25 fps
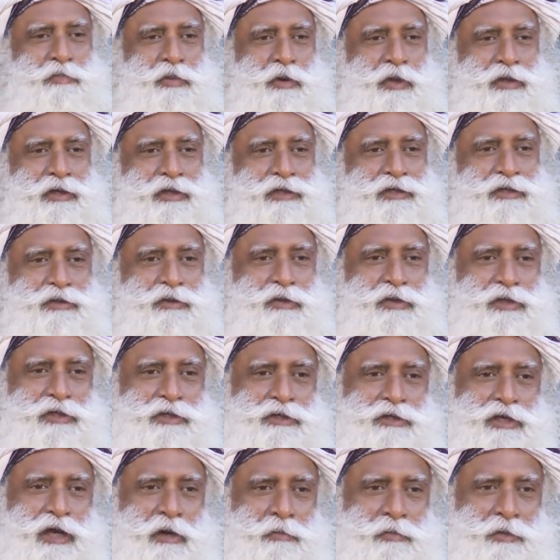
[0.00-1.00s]
est
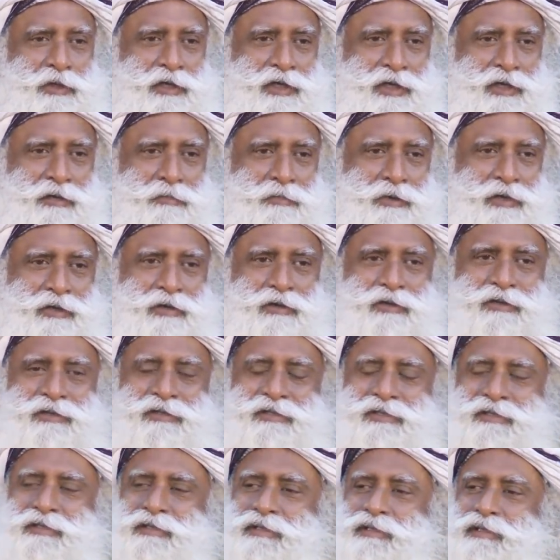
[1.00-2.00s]
important que vous soyez au
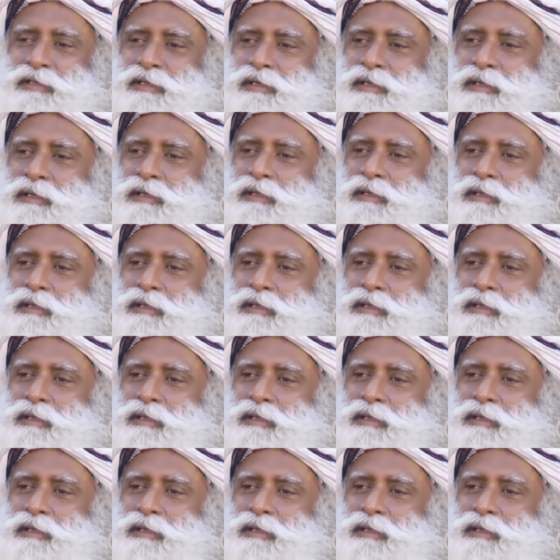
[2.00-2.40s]
top parce que